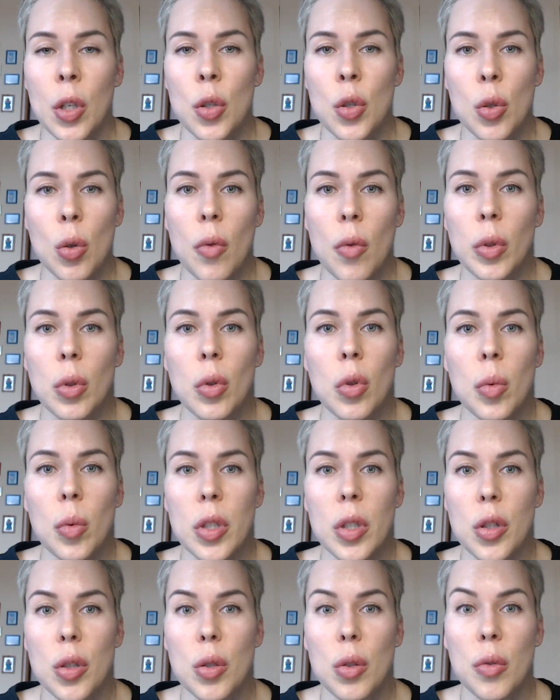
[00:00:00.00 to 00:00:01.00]
Что вы
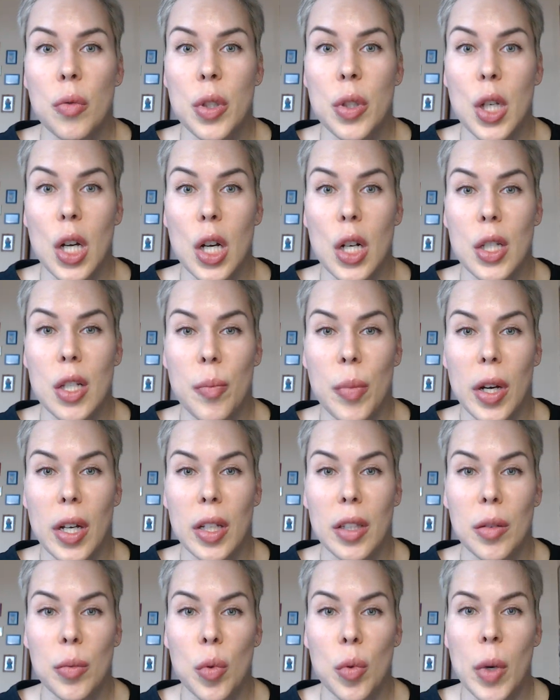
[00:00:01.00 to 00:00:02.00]
думаете, что вы скажете по
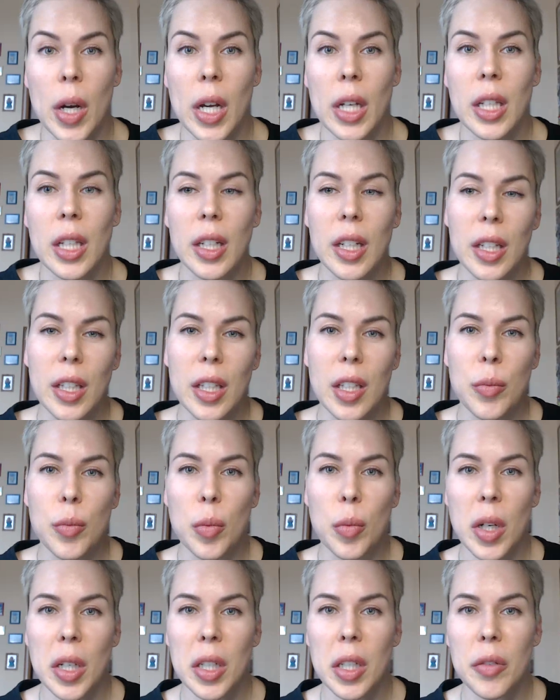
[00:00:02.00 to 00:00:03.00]
этой бумаге, какие
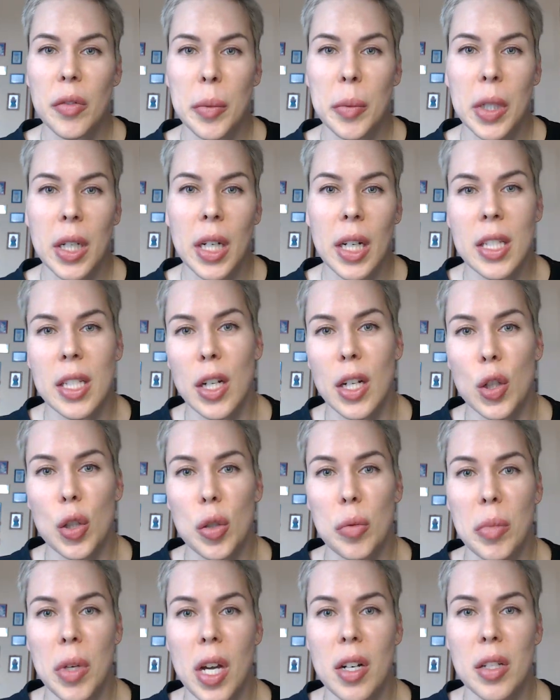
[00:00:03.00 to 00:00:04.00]
бумаги вы бы хотели,
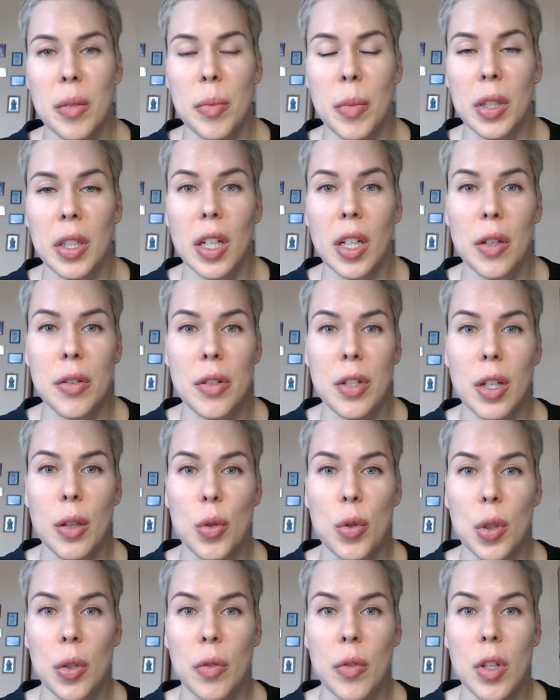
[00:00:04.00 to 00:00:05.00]
чтобы я рассмотрела в
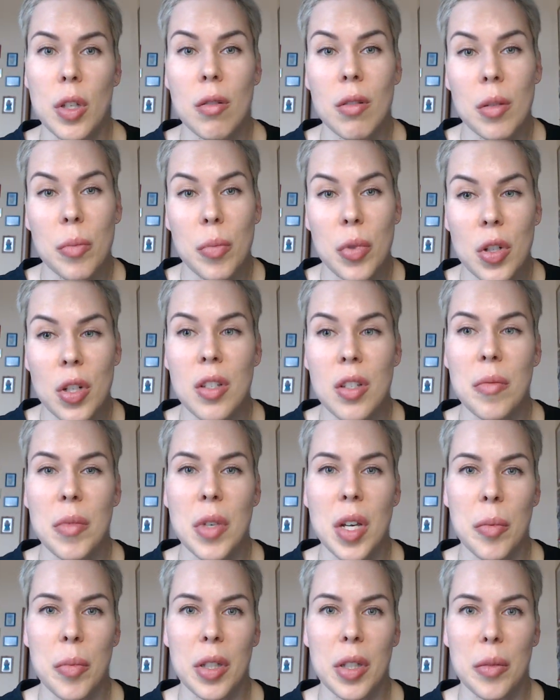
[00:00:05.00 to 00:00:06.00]
следующих видео? Напишите
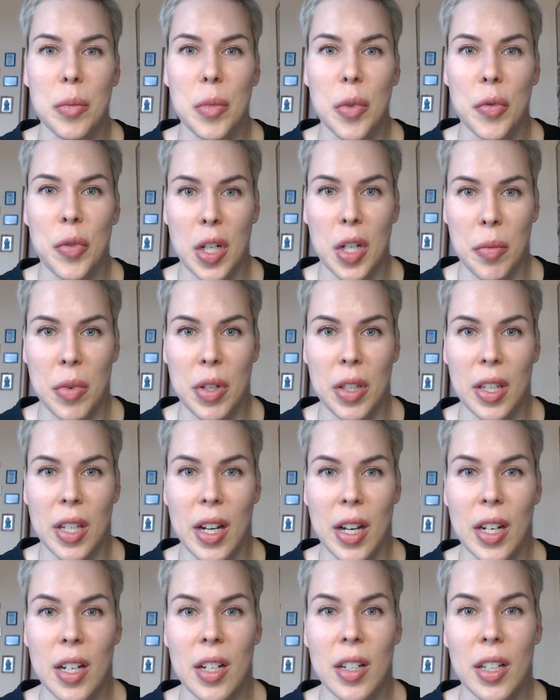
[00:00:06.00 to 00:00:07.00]
мне об этом в
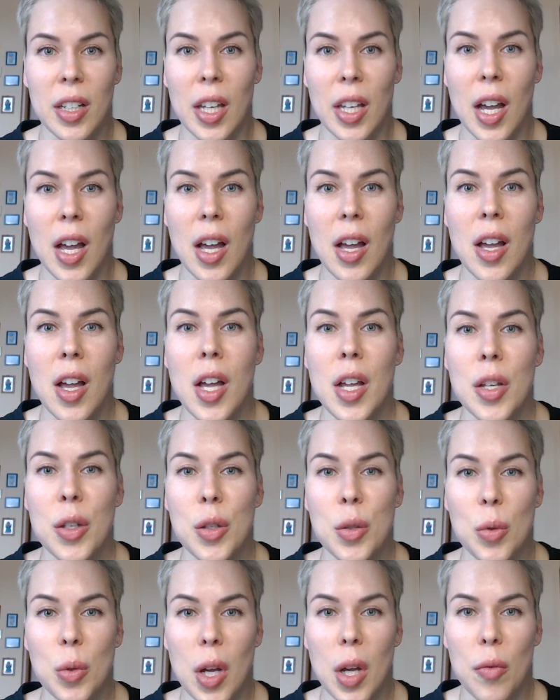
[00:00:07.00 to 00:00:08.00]
комментариях, я
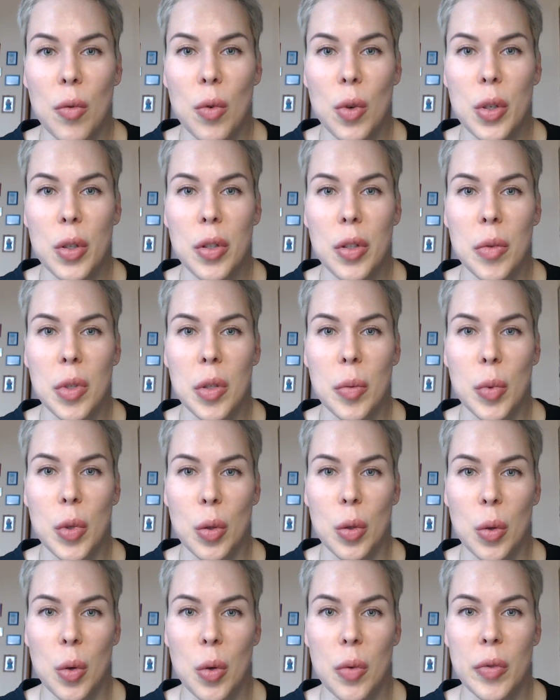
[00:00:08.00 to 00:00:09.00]
с удовольствием
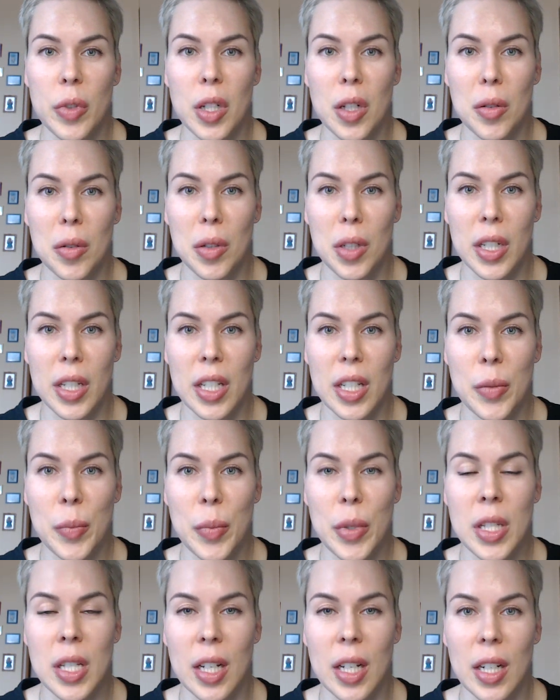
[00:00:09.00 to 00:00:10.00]
запишу новые ролики
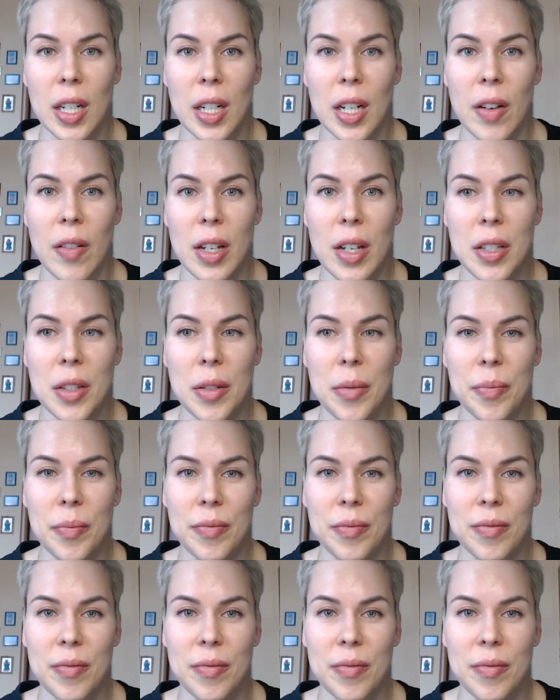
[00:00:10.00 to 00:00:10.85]
специально для вас.